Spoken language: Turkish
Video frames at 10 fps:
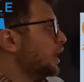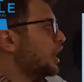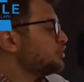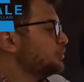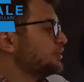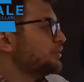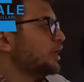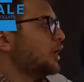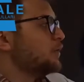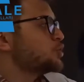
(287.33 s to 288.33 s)
Az mıdır?
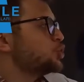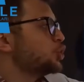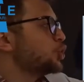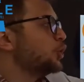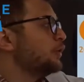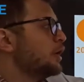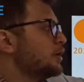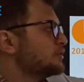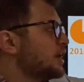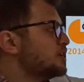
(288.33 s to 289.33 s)
Evet çünkü
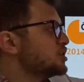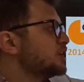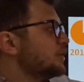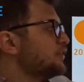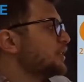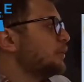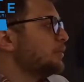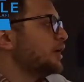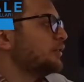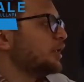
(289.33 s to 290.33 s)
sadece grafikten
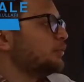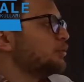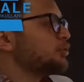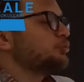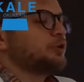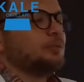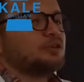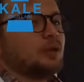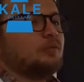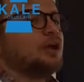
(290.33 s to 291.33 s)
bile anlayabiliyoruz,
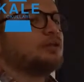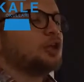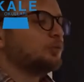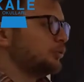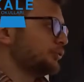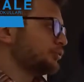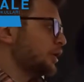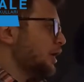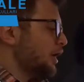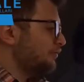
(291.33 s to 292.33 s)
piramitten bile anlayabiliyoruz.
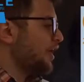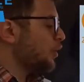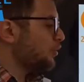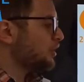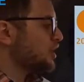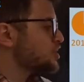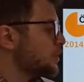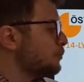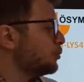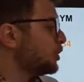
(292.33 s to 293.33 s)
Veya onu
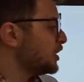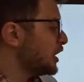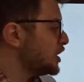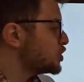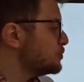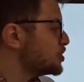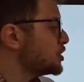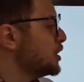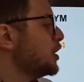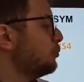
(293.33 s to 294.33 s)
geçtim. Buna gelişmiş,
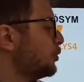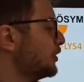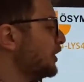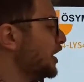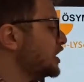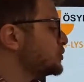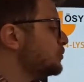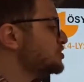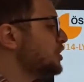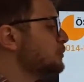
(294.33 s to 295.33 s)
buna da
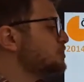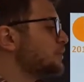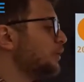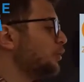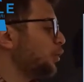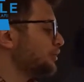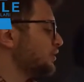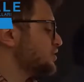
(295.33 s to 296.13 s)
gelişmemiş dediğimiz zaman oradan